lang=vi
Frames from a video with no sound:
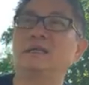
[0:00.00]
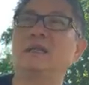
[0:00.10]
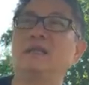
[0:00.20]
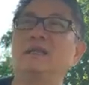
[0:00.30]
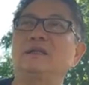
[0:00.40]

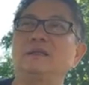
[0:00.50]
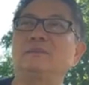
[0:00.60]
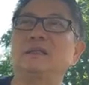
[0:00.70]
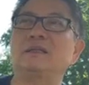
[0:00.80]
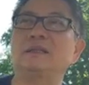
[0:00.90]
tánh linh của
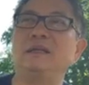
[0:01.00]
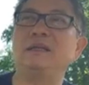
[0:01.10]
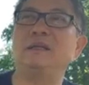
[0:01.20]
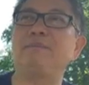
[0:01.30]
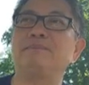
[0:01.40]
mình,
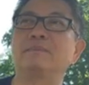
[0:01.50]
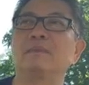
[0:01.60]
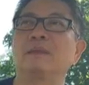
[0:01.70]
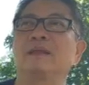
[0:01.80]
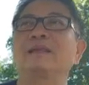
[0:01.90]
cái
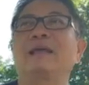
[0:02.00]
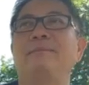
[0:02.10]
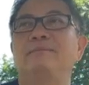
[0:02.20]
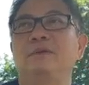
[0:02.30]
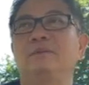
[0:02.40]

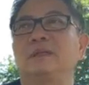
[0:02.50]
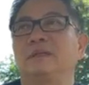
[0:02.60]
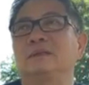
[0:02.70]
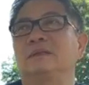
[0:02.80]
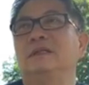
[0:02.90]
tâm của
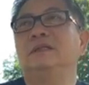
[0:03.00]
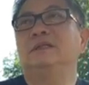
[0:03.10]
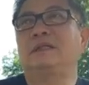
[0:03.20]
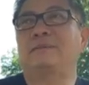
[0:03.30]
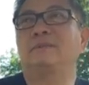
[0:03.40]
mình, cái
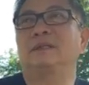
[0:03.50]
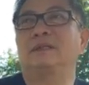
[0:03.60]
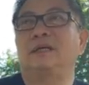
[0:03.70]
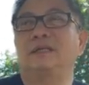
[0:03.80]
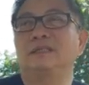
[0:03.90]
lương tâm mình
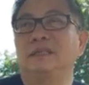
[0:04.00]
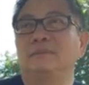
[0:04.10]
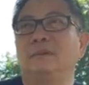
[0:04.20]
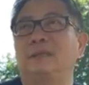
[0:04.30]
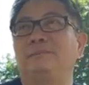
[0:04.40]
tự đối
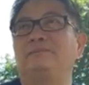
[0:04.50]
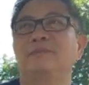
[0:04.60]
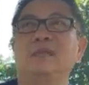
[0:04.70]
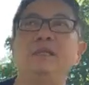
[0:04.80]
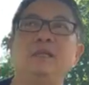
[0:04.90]
xử mình.
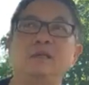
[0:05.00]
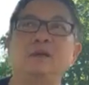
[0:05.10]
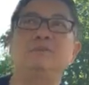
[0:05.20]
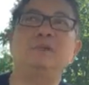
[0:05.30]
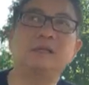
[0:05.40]
Cái địa
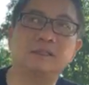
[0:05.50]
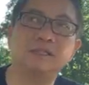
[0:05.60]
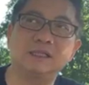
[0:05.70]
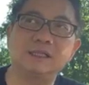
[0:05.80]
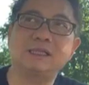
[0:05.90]
ngục đó là
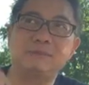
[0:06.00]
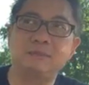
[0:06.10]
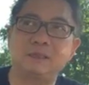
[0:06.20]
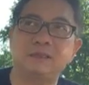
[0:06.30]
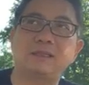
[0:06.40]
từ cái
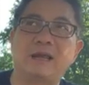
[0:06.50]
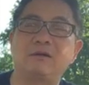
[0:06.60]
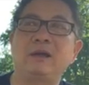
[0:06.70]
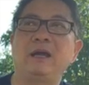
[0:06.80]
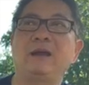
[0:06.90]
tâm mình nó
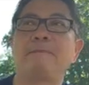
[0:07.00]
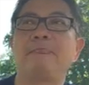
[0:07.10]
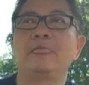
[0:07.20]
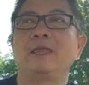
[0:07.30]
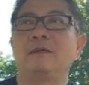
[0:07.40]
tạo ra,
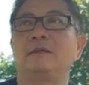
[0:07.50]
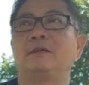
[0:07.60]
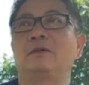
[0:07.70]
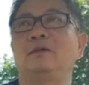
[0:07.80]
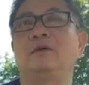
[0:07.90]

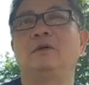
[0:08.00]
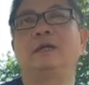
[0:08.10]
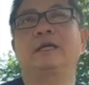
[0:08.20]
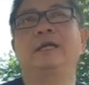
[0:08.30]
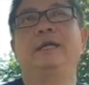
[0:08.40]

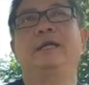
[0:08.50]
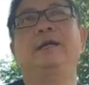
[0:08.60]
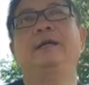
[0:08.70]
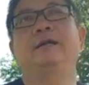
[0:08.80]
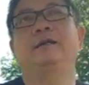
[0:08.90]
của cái
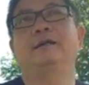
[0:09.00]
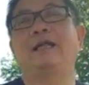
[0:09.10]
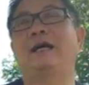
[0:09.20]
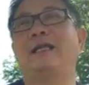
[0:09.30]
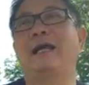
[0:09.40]

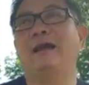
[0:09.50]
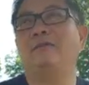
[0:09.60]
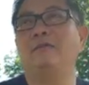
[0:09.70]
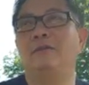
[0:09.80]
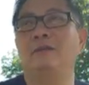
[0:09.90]
tầng
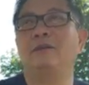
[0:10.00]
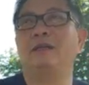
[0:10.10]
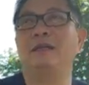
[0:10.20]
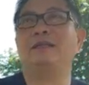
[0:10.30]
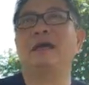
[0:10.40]
nào mà
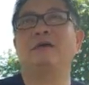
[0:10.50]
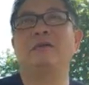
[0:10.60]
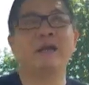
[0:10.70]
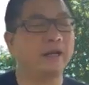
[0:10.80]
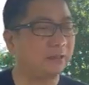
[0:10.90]
mình đã tạo
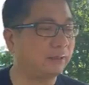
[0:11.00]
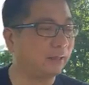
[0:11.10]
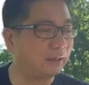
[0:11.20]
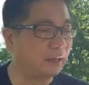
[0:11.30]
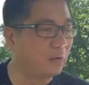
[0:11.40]
ra
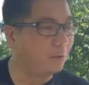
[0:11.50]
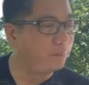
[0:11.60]
tầng đó.